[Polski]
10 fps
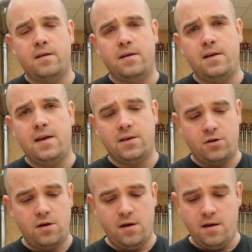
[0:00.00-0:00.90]

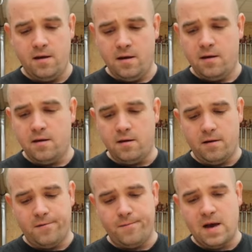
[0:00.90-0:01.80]
Jeśli
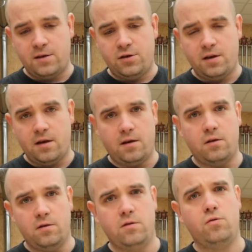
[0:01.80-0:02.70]
E,
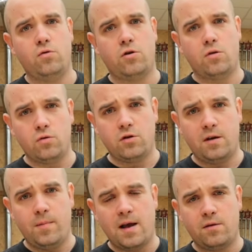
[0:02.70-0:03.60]
macie dużo
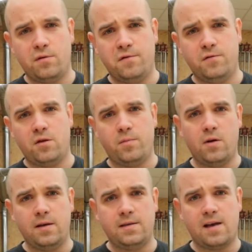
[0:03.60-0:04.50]
dużych blatów, to
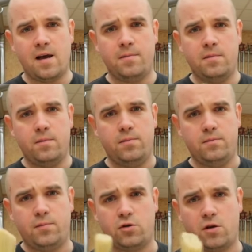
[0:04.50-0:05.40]
polecam
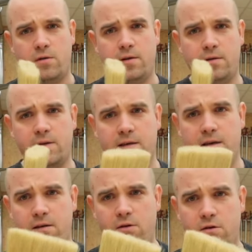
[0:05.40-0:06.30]
porządny,
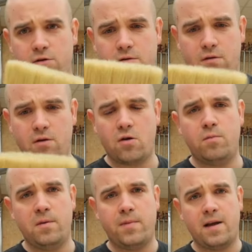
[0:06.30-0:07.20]
taki dość
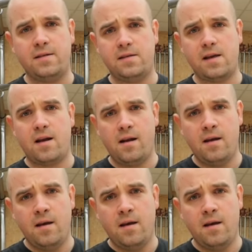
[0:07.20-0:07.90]
gruby pędzel,